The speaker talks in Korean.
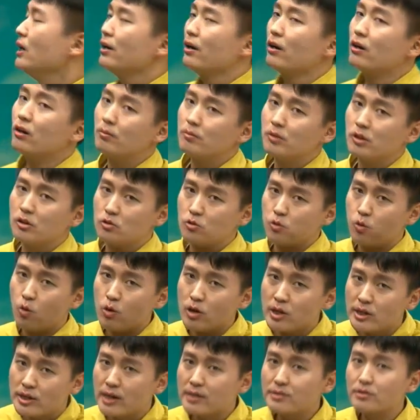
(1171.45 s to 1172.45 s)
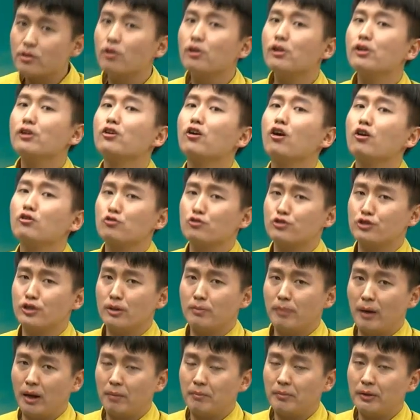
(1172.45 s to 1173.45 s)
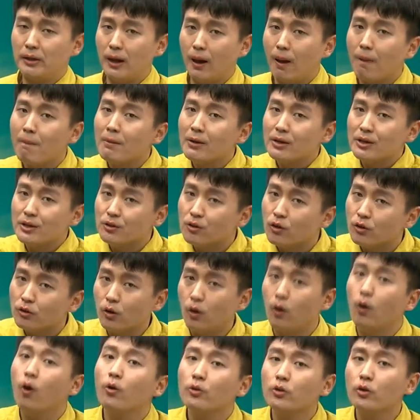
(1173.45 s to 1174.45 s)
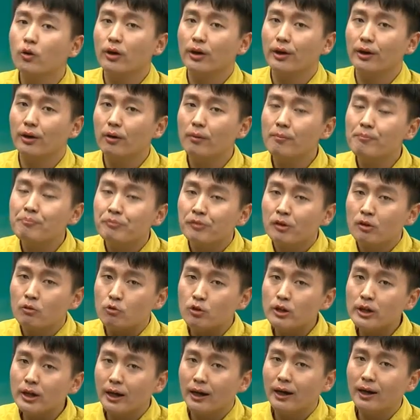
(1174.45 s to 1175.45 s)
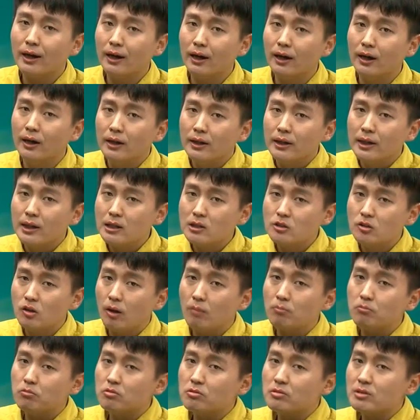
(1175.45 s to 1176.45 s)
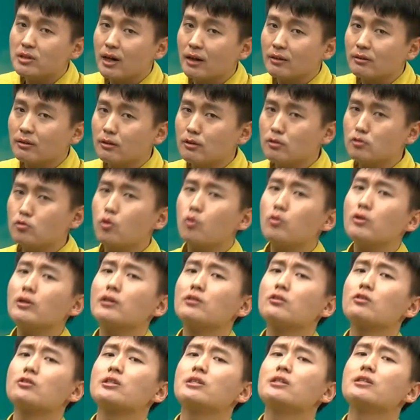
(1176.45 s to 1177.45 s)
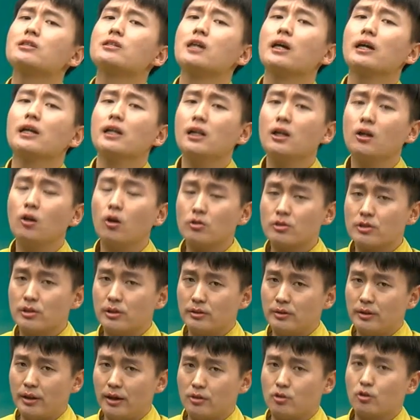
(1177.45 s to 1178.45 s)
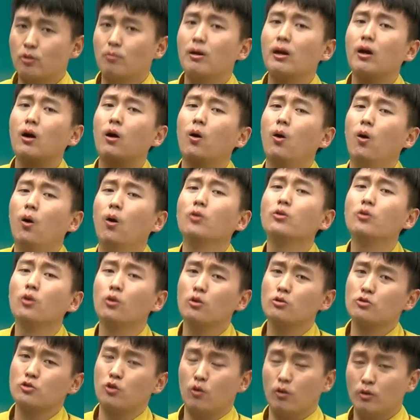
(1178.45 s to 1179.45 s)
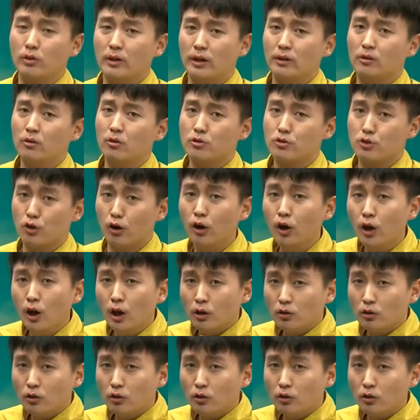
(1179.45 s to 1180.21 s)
여러분들 소리내서 읽어주시기 바랍니다. 이건 언어예요. 우리가 일정한 문장들을 소리내서 진짜 읽었을 때 정말 언어로 접근하는 거죠.